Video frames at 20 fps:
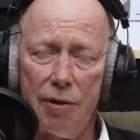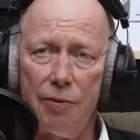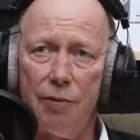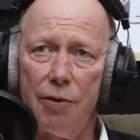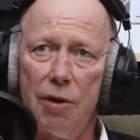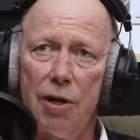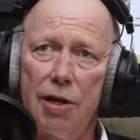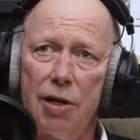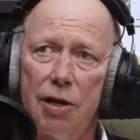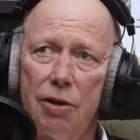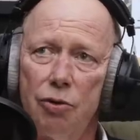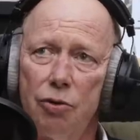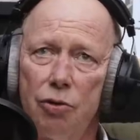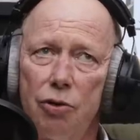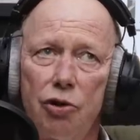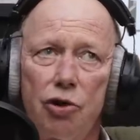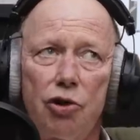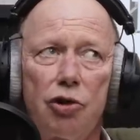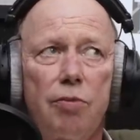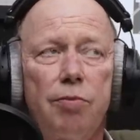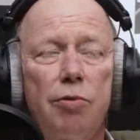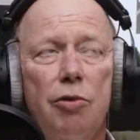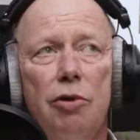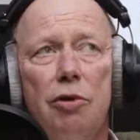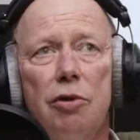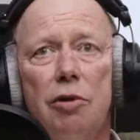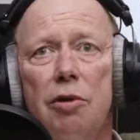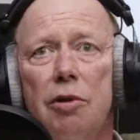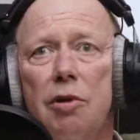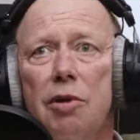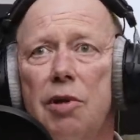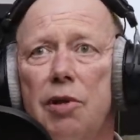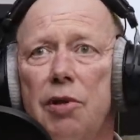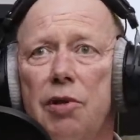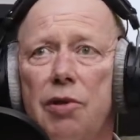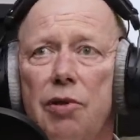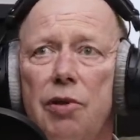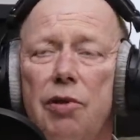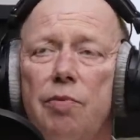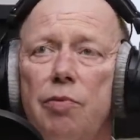war der Ursprung
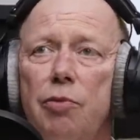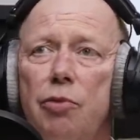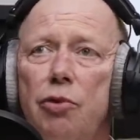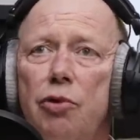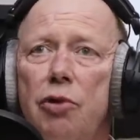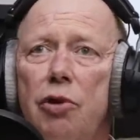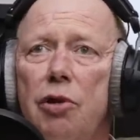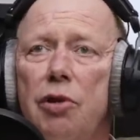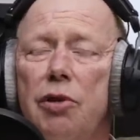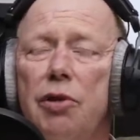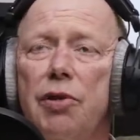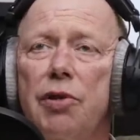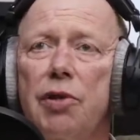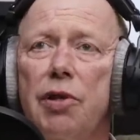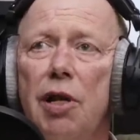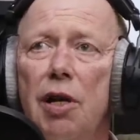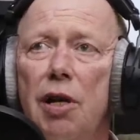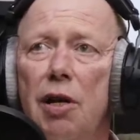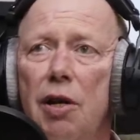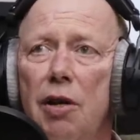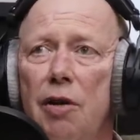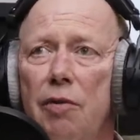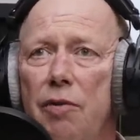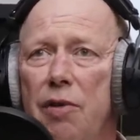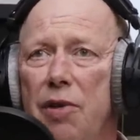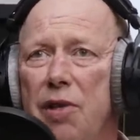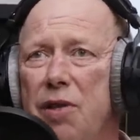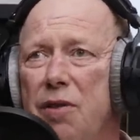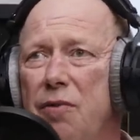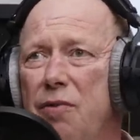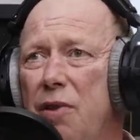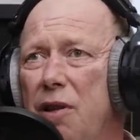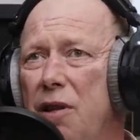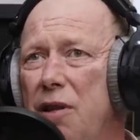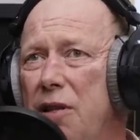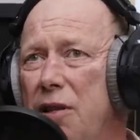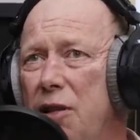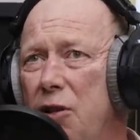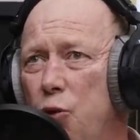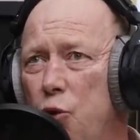dieses Buches? Was war
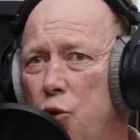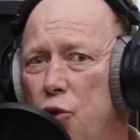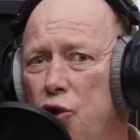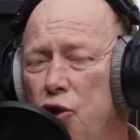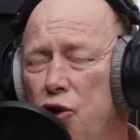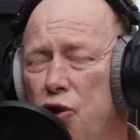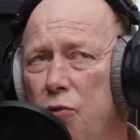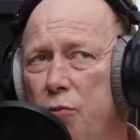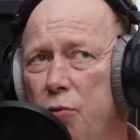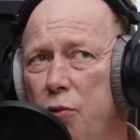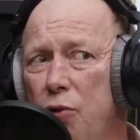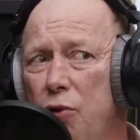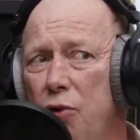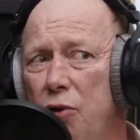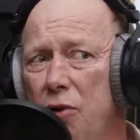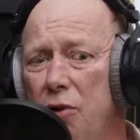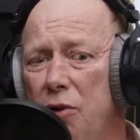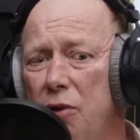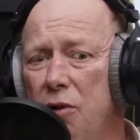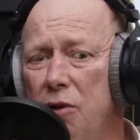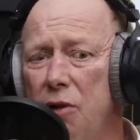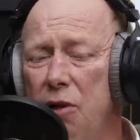der Ursprung,